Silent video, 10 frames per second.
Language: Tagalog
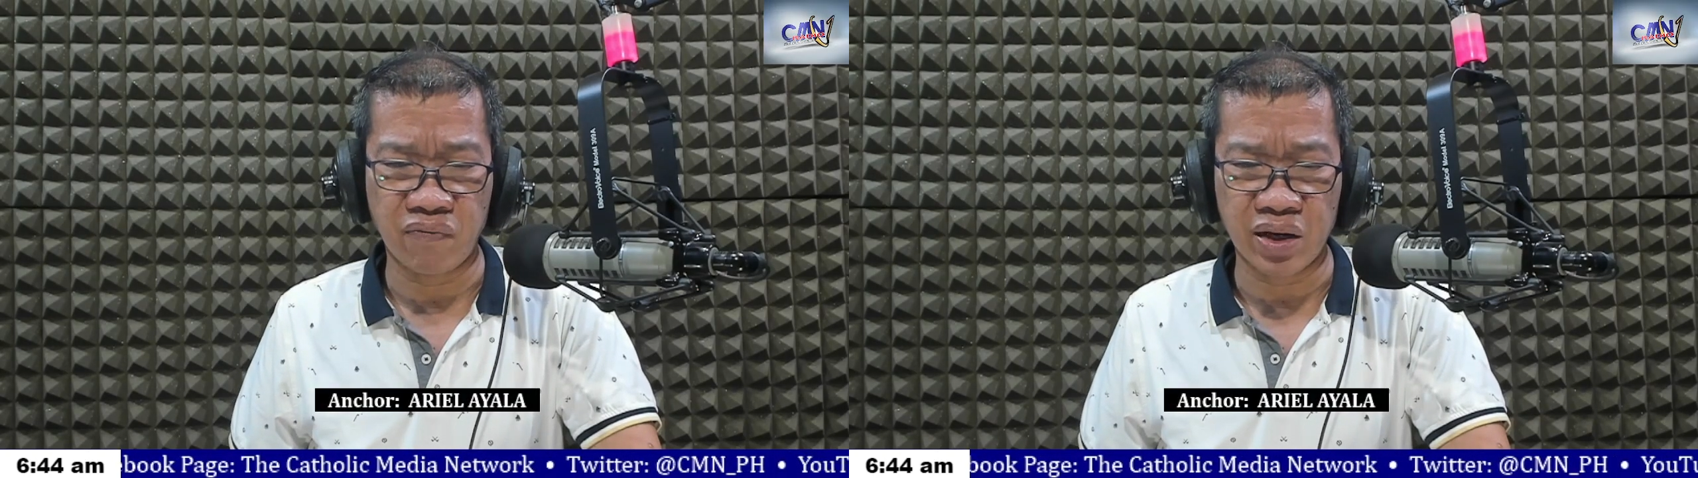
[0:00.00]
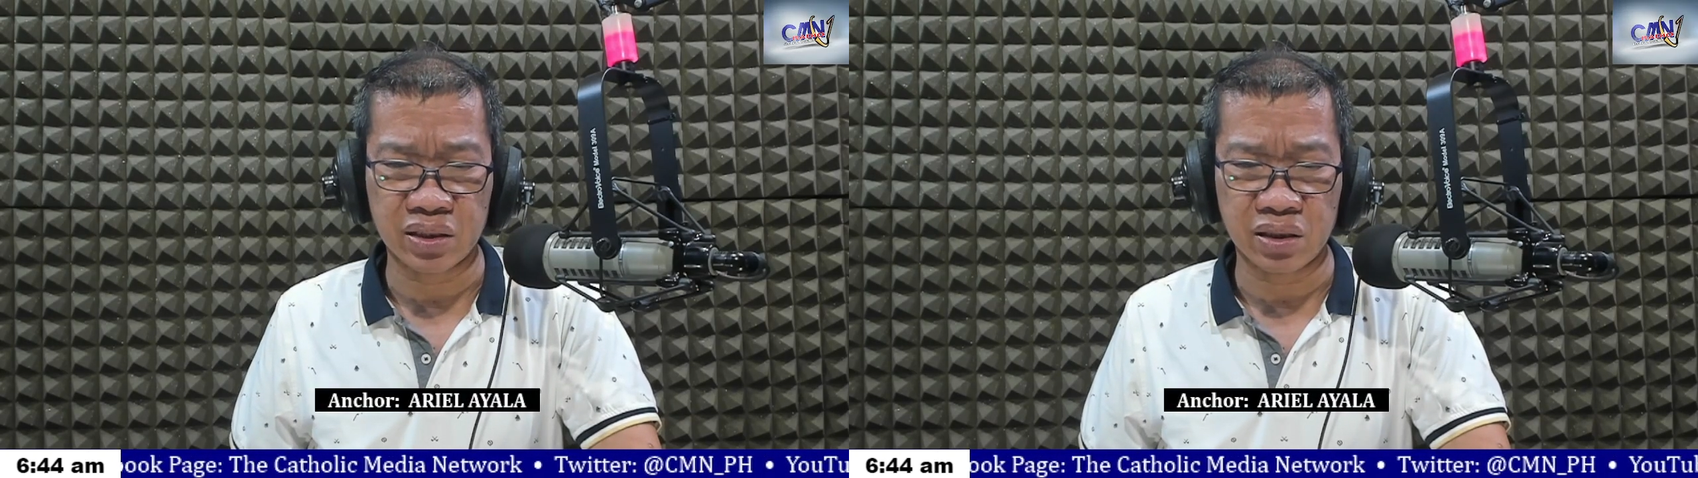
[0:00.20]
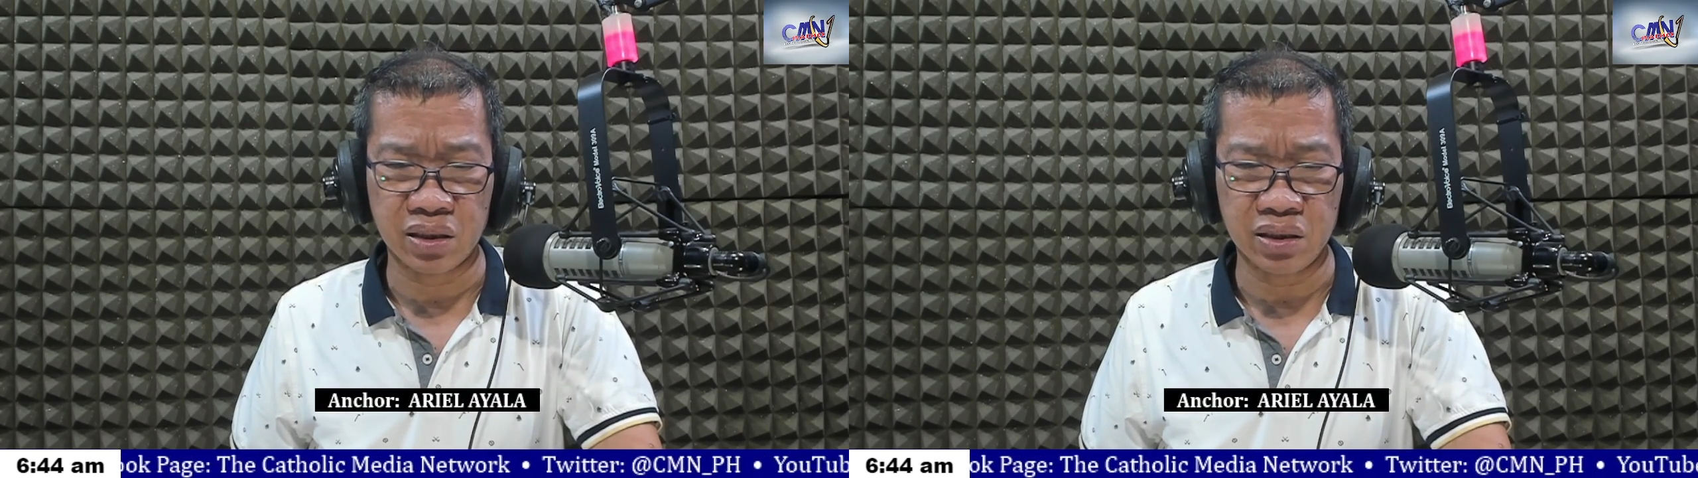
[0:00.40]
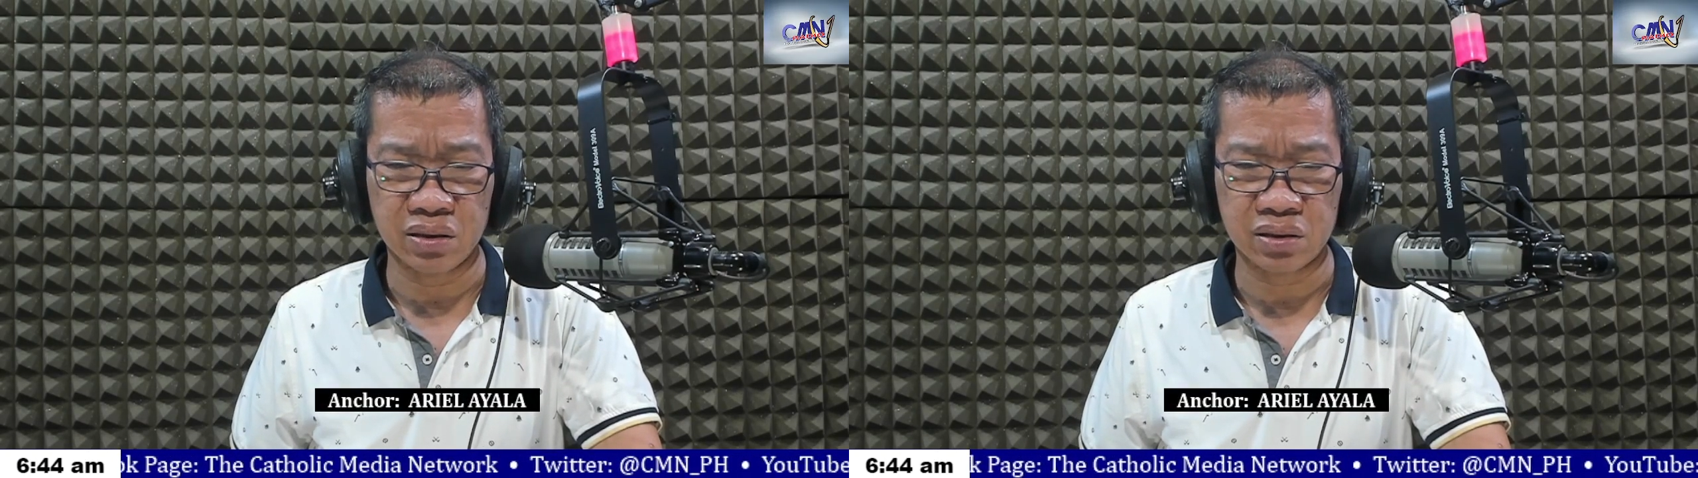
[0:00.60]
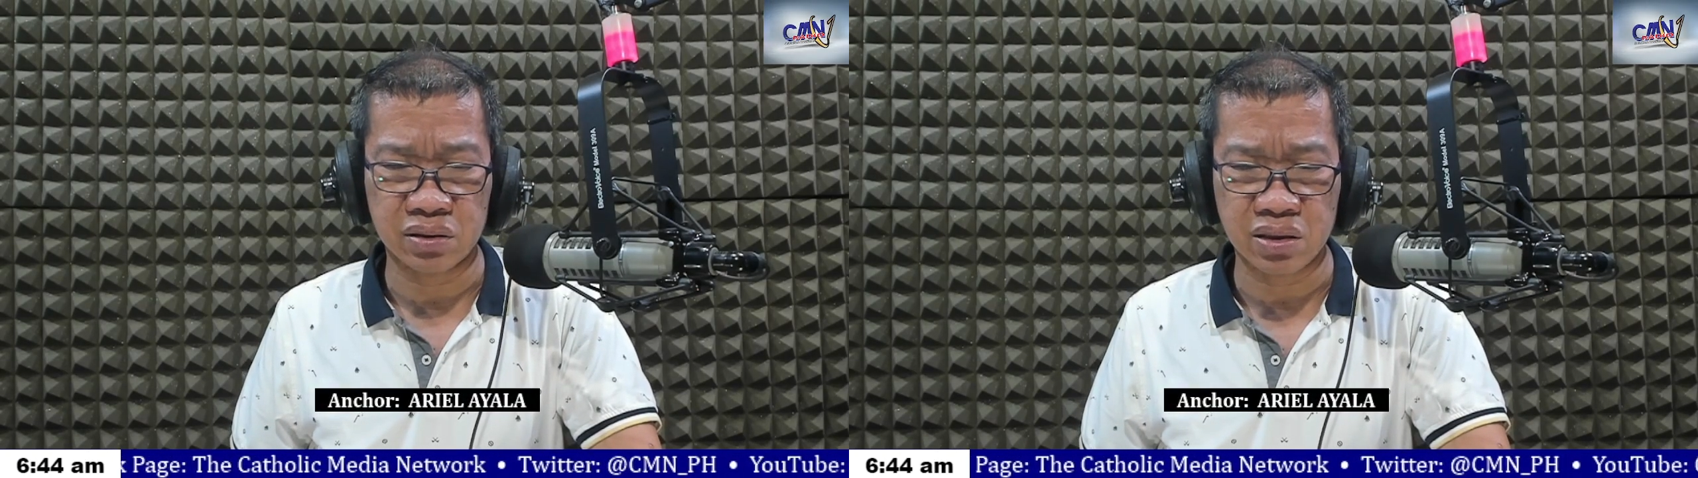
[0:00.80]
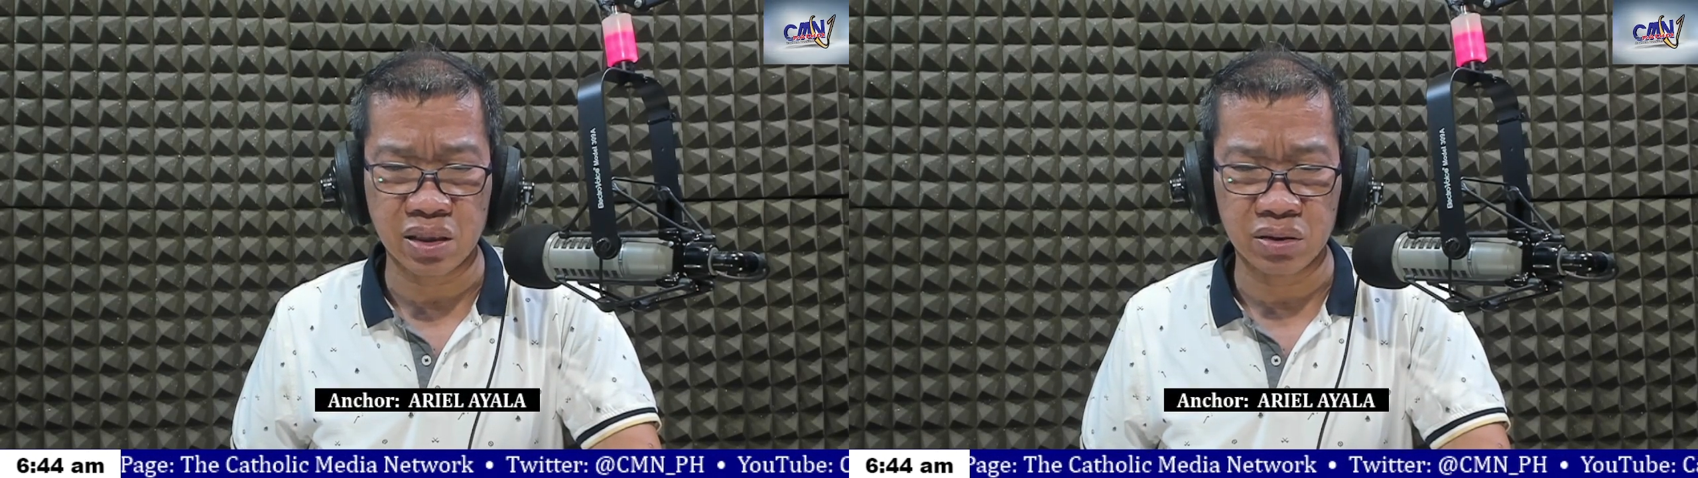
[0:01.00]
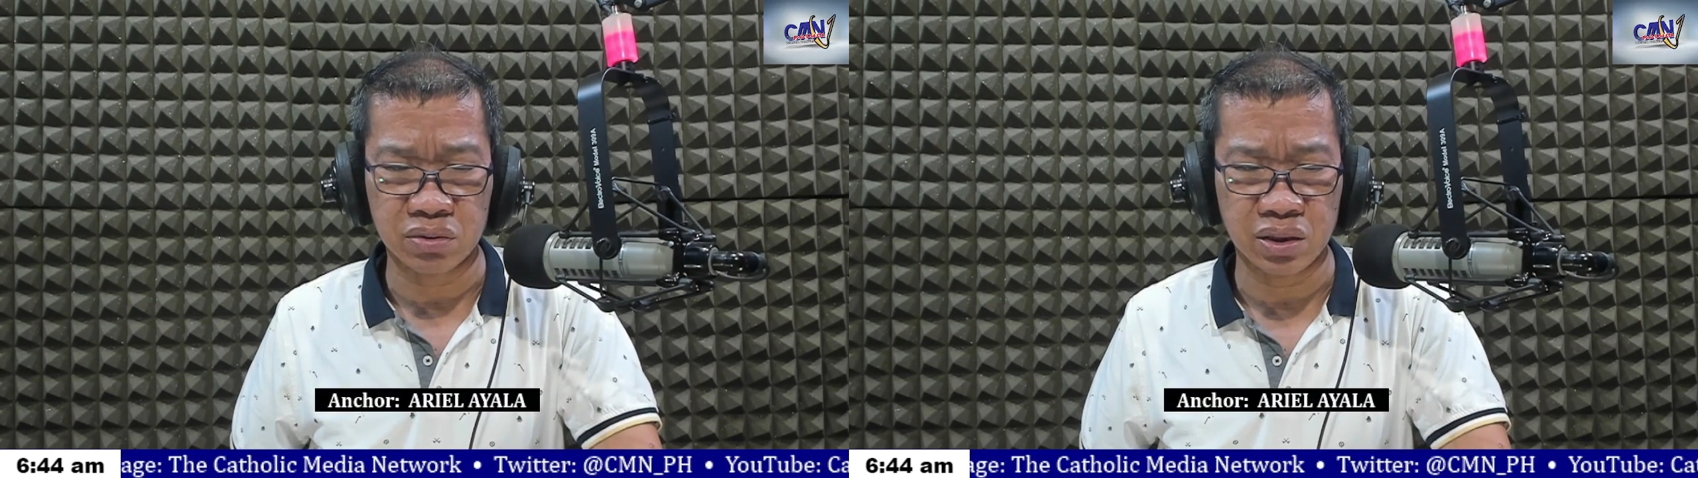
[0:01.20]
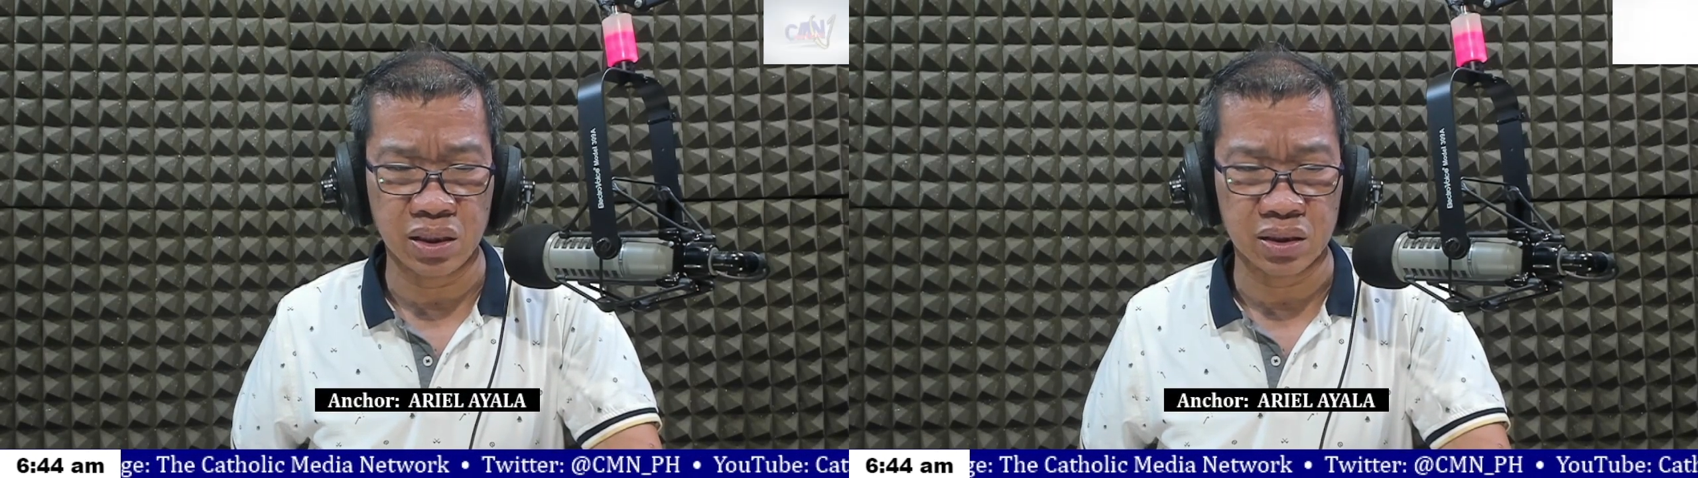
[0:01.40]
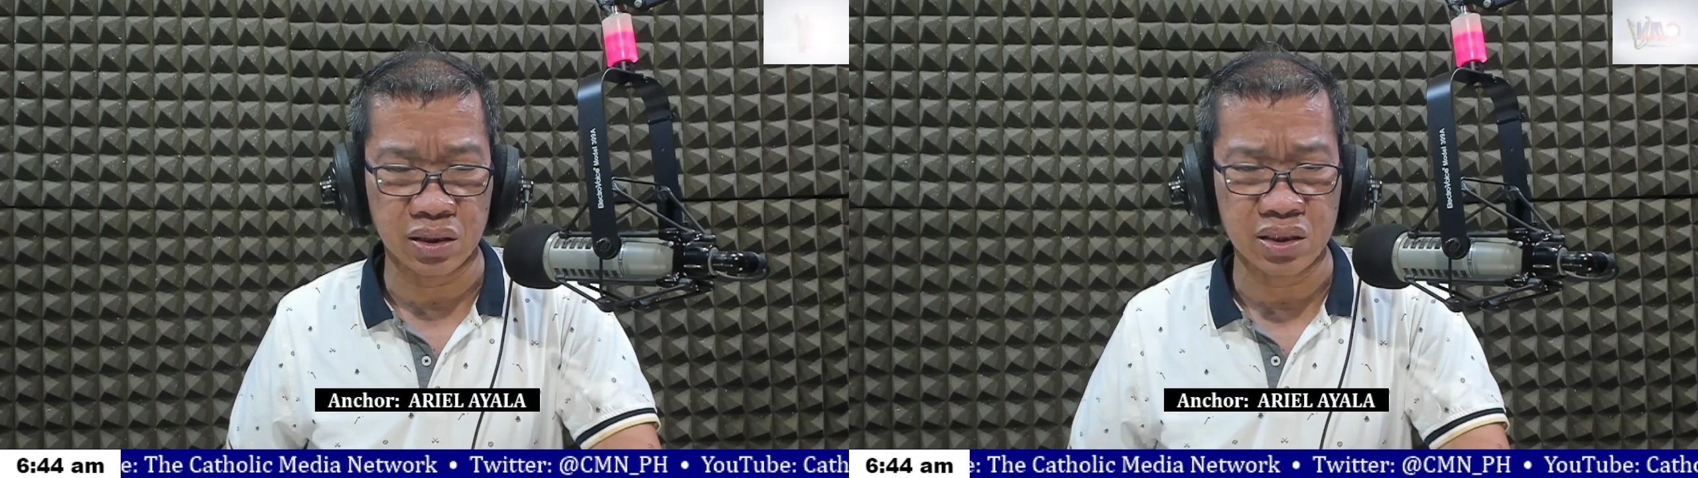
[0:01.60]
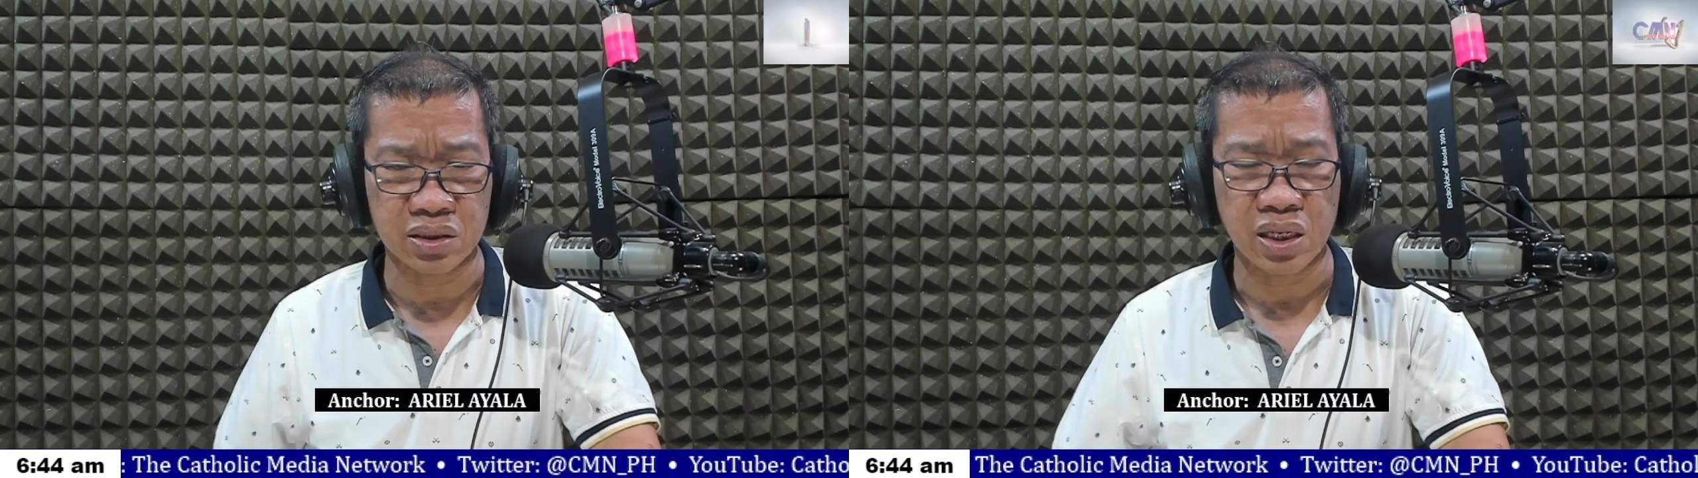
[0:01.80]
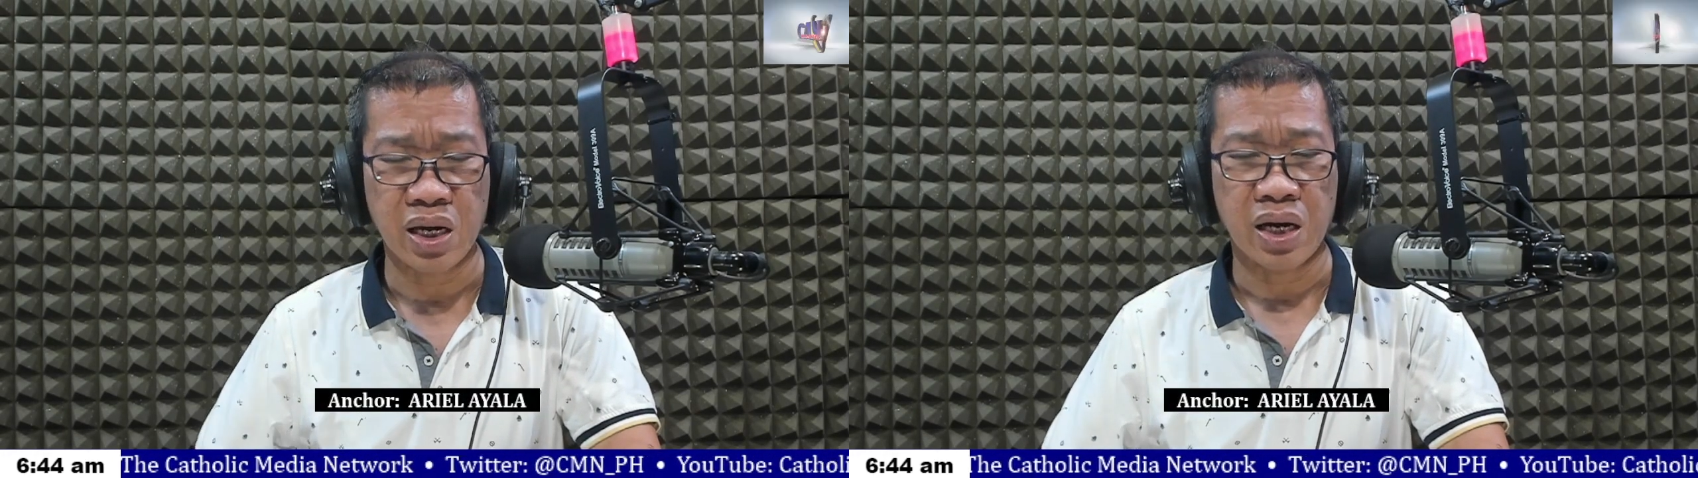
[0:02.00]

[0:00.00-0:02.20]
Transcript: vital industries at utilities